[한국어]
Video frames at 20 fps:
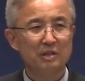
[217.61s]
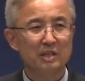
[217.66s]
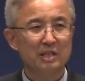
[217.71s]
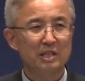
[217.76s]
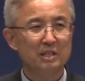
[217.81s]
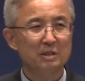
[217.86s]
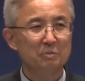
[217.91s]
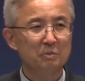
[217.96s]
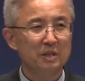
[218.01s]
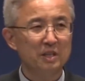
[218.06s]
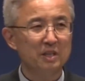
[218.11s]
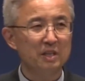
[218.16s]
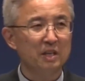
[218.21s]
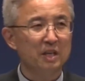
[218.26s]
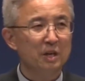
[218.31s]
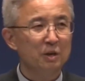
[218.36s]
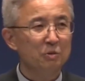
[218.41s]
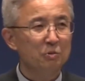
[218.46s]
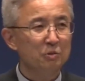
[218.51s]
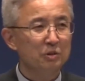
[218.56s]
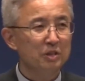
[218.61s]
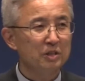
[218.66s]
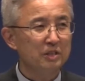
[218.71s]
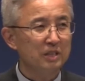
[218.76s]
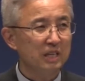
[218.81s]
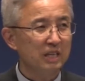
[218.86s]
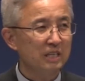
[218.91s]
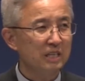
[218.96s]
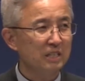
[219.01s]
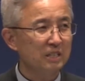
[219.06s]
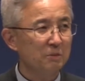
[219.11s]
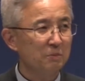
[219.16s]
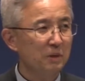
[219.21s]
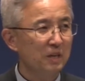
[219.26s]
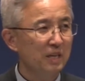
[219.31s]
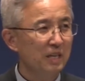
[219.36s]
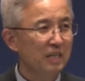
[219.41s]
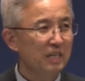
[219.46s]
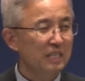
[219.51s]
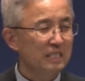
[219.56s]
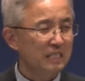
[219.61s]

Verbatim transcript: 하나님이 우리를 하나님의